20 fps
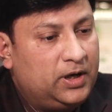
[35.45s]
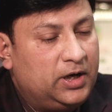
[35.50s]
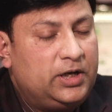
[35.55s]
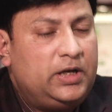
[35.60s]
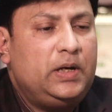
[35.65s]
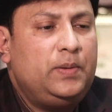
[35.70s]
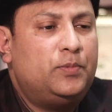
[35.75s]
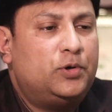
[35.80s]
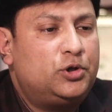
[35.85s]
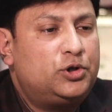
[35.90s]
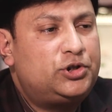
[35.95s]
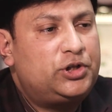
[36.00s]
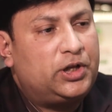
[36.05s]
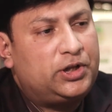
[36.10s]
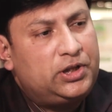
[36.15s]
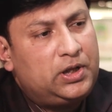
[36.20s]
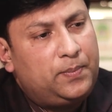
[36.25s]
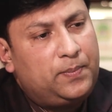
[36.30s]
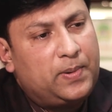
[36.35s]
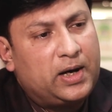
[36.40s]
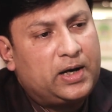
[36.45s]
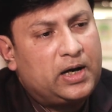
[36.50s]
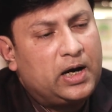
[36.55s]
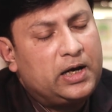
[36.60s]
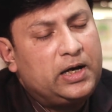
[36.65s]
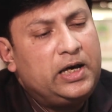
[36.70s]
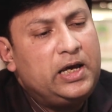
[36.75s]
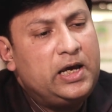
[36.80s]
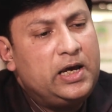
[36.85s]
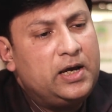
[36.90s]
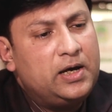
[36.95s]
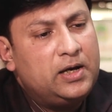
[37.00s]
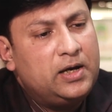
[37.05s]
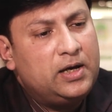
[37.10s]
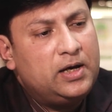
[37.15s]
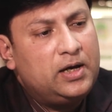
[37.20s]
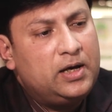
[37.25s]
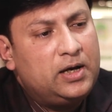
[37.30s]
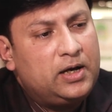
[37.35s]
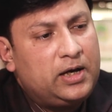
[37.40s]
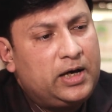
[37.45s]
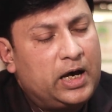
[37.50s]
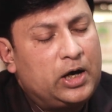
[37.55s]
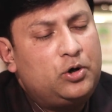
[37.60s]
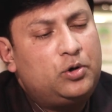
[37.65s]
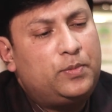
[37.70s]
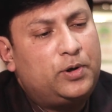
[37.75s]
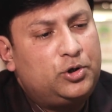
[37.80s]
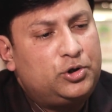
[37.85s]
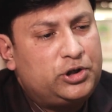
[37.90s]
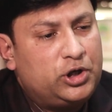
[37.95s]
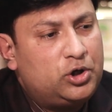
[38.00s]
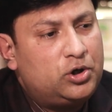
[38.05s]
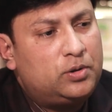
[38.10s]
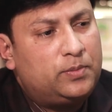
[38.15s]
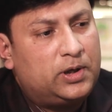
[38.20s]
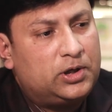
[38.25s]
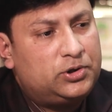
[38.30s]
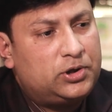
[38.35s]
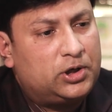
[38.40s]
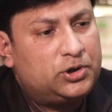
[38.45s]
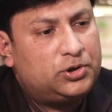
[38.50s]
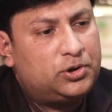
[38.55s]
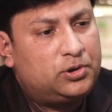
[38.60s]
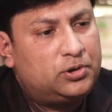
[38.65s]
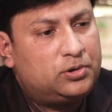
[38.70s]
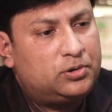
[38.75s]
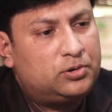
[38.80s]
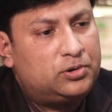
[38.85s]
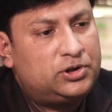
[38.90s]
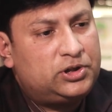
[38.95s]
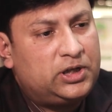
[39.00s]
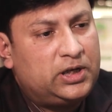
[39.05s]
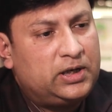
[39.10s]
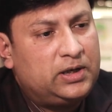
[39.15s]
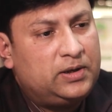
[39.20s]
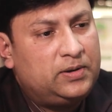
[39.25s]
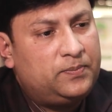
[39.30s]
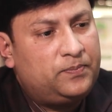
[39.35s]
এটির মনস্তাত্ত্বিক ব্যাখ্যা কি কেন মানুষ এরকম আচরণ করছে